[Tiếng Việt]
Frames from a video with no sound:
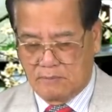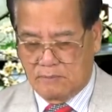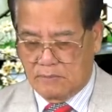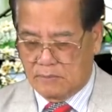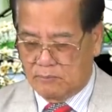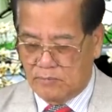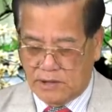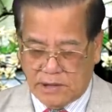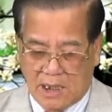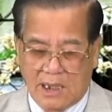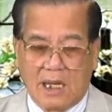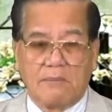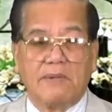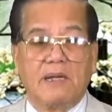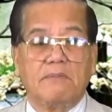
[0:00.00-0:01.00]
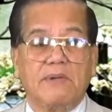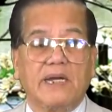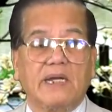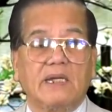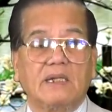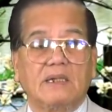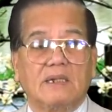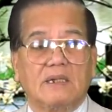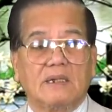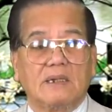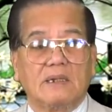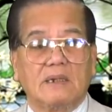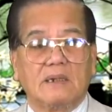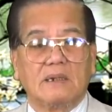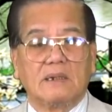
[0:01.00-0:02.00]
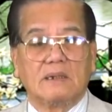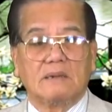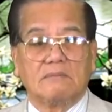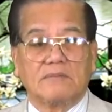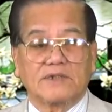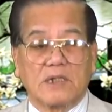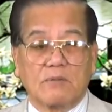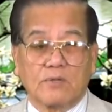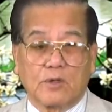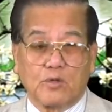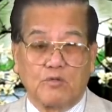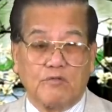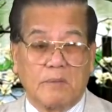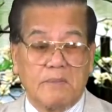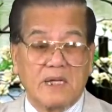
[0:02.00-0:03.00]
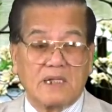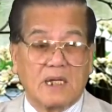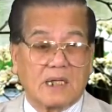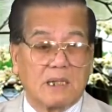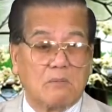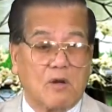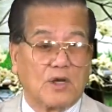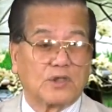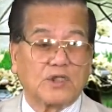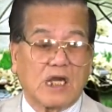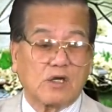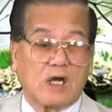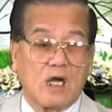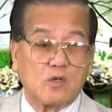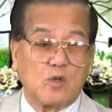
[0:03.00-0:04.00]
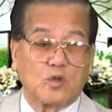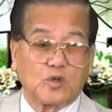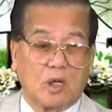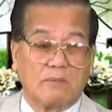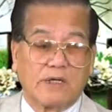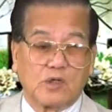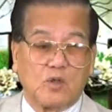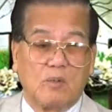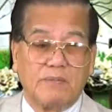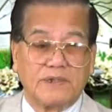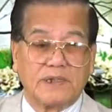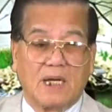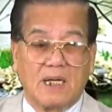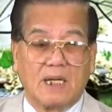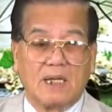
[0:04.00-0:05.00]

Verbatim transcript: Bây giờ lại bị Mỹ. Mà trong khi quý vị biết là cái bọn cán ngỗ tòa Bạch Cung bây giờ